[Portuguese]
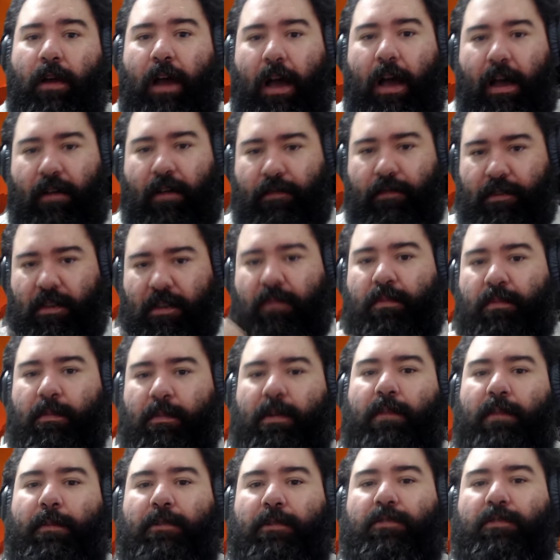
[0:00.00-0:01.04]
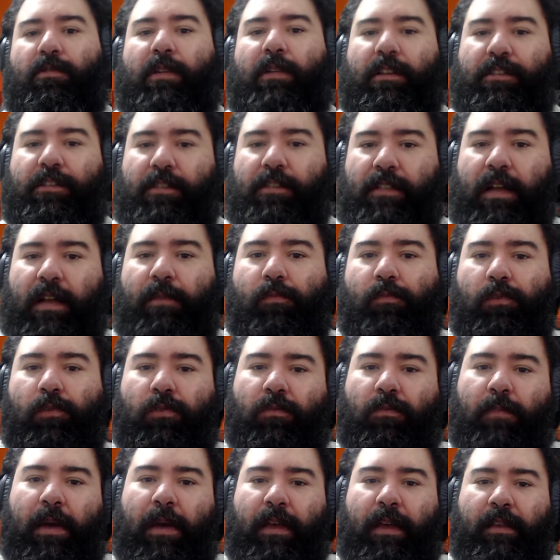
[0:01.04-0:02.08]
A visão em primeira pessoa ela te dá
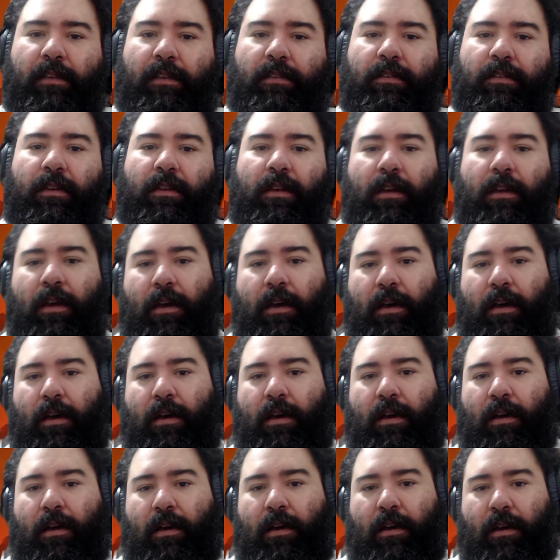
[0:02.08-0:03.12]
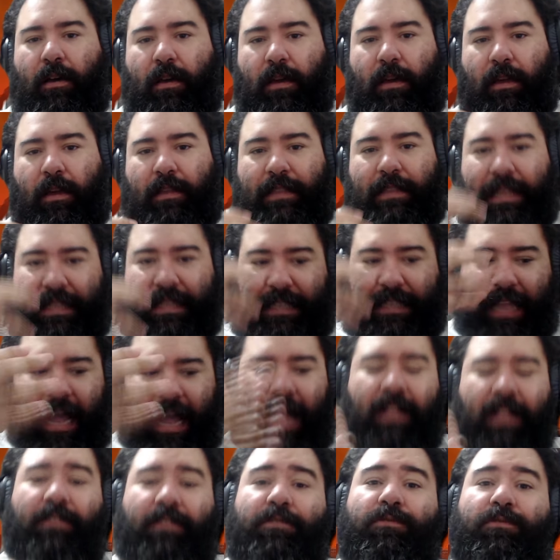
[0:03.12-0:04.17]
muito mais uh, uh,
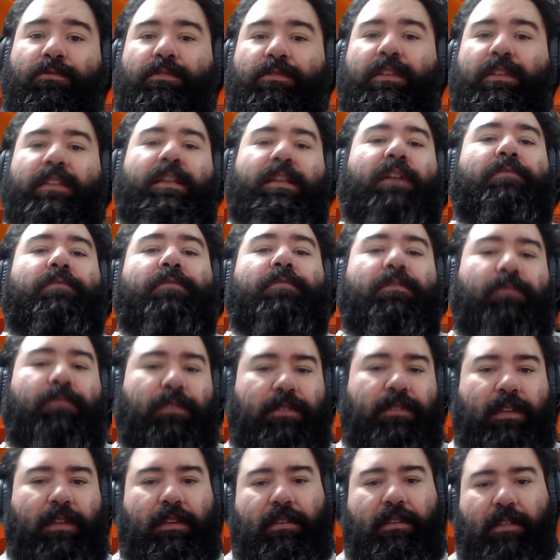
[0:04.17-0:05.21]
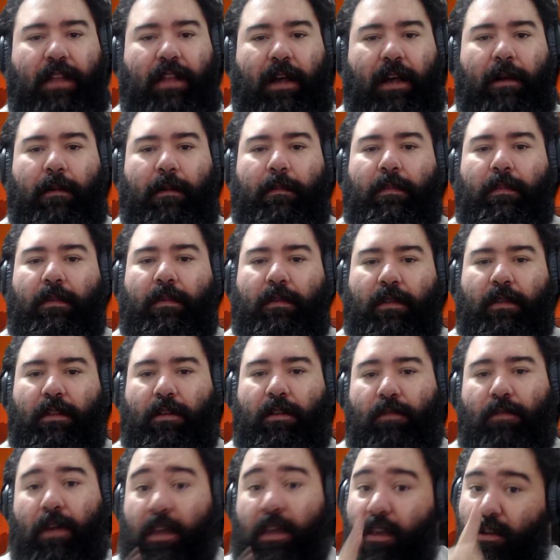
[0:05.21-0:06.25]
detalhes do cenário que você está, entendeu?